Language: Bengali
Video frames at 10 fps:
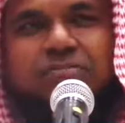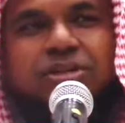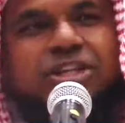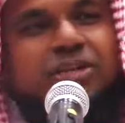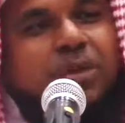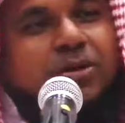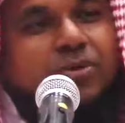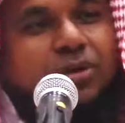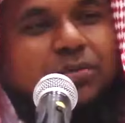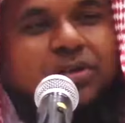বেশিরভাগ
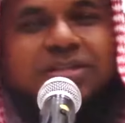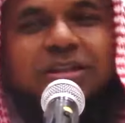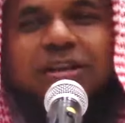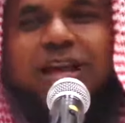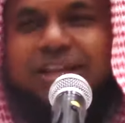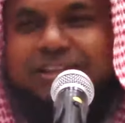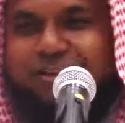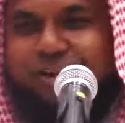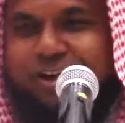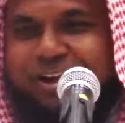গরিবের ছেলেরাই কি
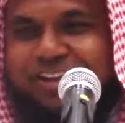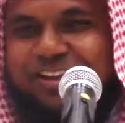হয়